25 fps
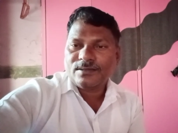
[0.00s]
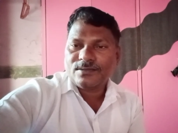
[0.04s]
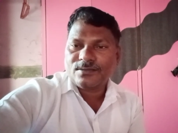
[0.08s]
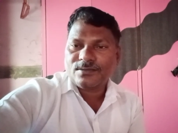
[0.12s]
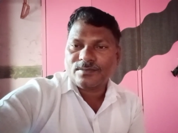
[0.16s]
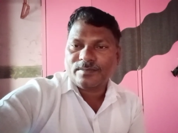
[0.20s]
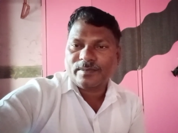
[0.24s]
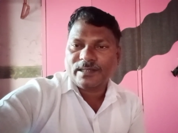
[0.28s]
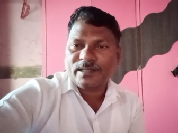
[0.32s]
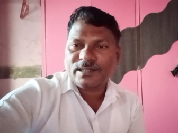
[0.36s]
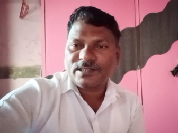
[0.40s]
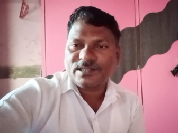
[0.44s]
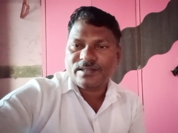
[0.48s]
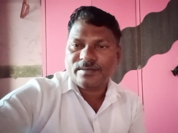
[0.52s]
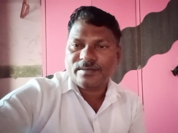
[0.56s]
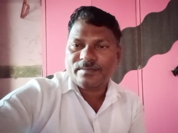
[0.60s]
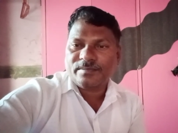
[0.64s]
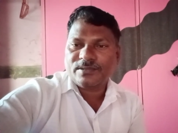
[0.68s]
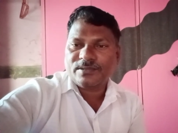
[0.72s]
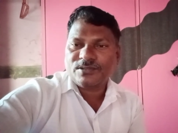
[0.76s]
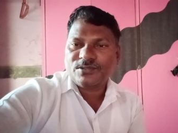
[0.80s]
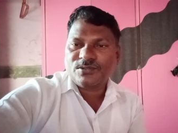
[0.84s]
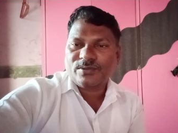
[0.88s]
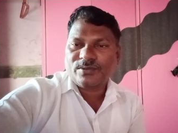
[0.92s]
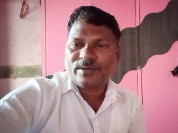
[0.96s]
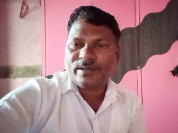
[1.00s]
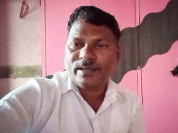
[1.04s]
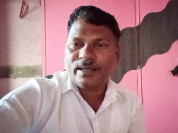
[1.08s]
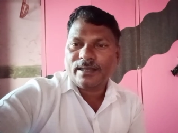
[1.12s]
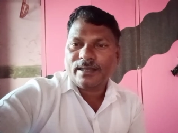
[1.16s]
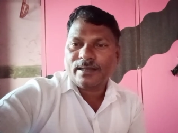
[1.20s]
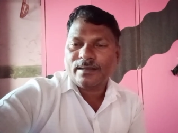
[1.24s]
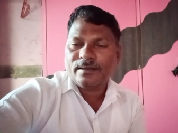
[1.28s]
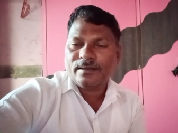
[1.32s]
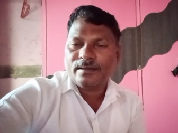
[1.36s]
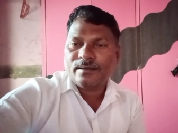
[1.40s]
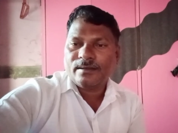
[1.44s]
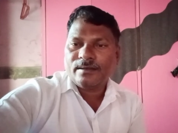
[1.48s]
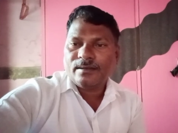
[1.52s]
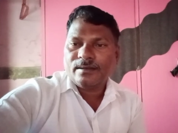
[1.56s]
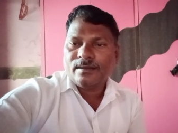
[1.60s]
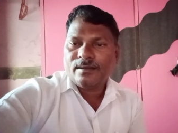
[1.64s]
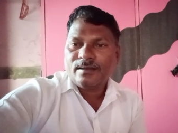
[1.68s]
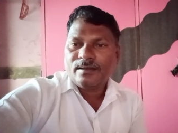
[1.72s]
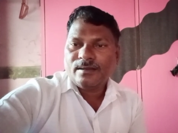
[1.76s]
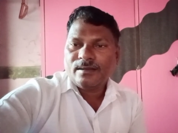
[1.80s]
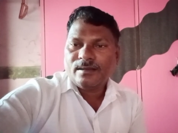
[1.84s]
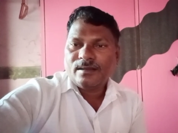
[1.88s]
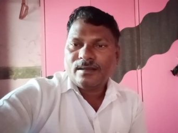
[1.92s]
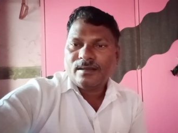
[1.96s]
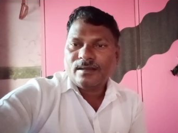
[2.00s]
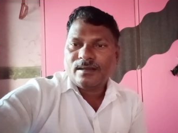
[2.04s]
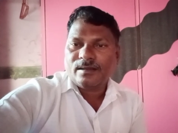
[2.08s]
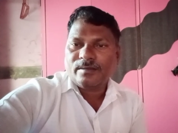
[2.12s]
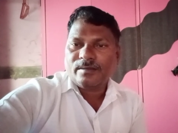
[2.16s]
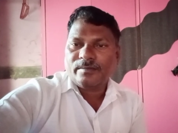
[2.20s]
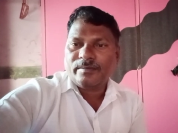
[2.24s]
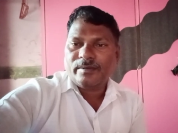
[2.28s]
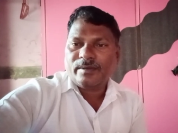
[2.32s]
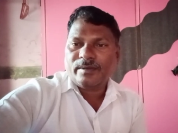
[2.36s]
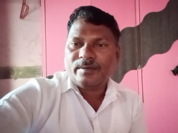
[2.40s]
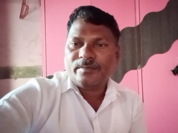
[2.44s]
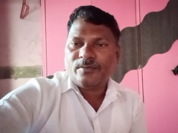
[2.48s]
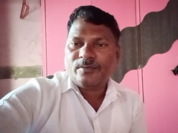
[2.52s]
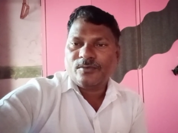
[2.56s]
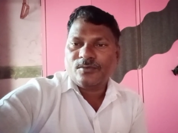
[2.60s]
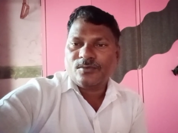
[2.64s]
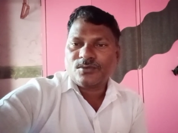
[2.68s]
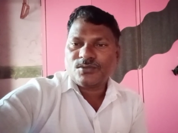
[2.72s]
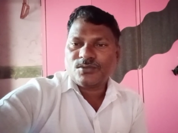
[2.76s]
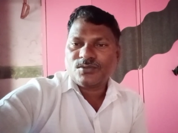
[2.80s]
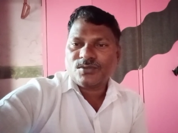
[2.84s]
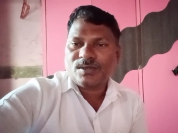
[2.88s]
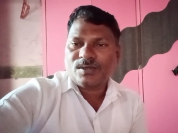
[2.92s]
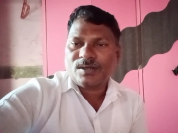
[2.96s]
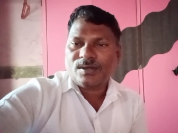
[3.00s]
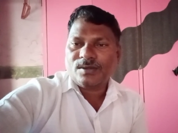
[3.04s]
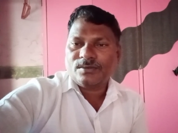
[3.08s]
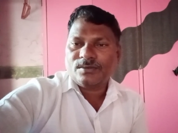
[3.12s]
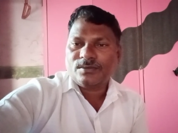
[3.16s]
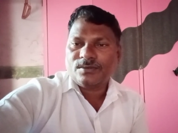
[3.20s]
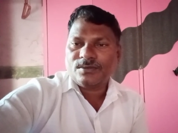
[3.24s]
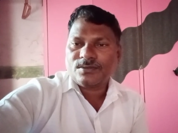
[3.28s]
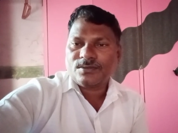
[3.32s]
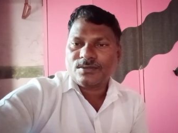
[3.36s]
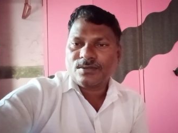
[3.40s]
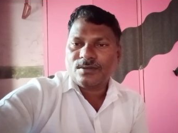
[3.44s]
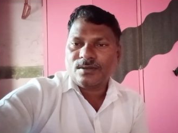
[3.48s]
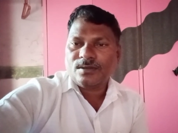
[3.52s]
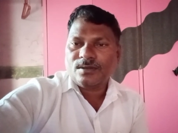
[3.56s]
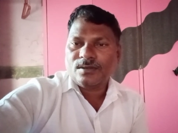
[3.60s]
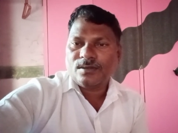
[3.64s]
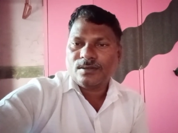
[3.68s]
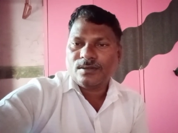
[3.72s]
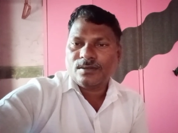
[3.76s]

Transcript: सुबह के छः बज चुके हैं अभी अभी उठ चुका हूँ दोस्तों